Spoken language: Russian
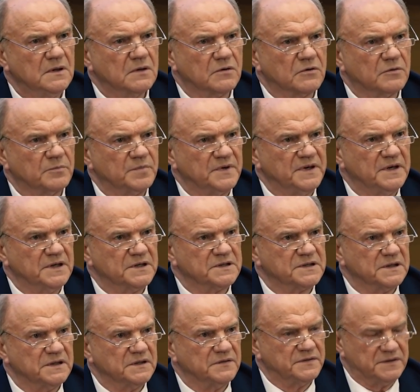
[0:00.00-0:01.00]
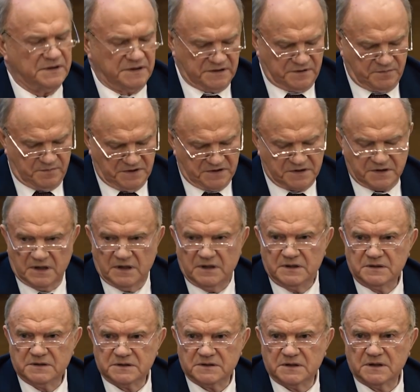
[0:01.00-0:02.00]
крупнейшие все
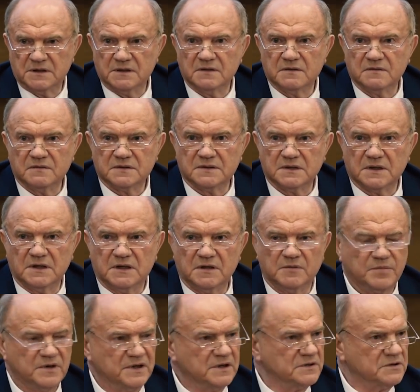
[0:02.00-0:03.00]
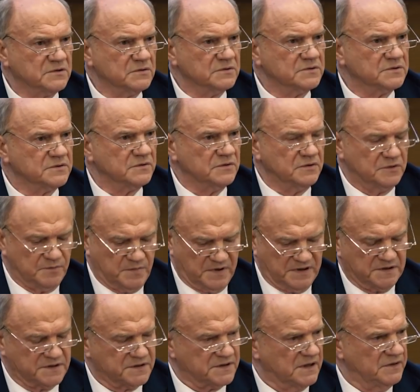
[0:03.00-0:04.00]
специалисты. В зале присутствуют
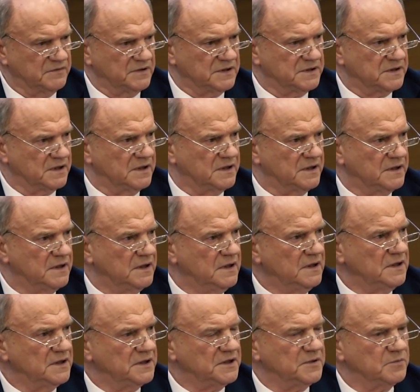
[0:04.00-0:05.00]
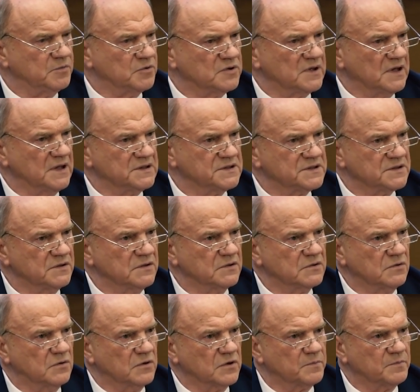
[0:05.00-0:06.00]
представители депутатского
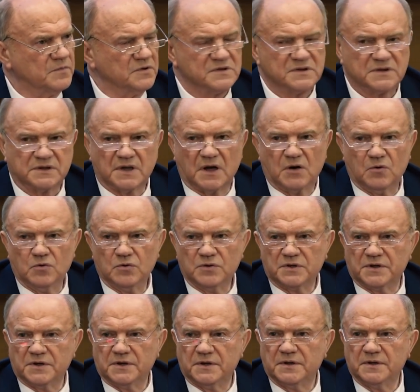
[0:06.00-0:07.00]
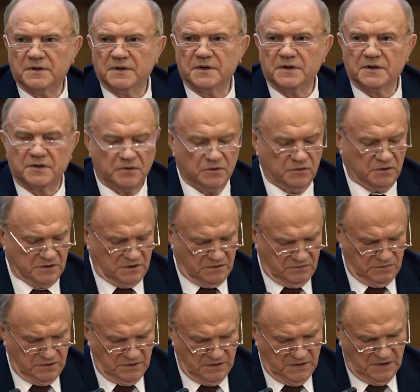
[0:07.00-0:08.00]
корпуса, науки,
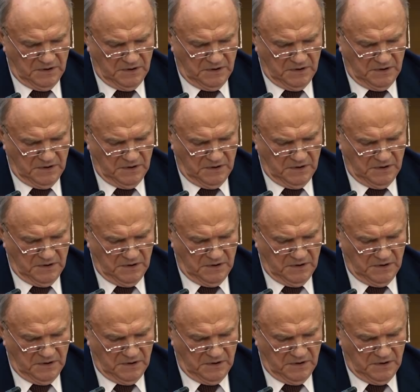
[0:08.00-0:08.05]
регионов.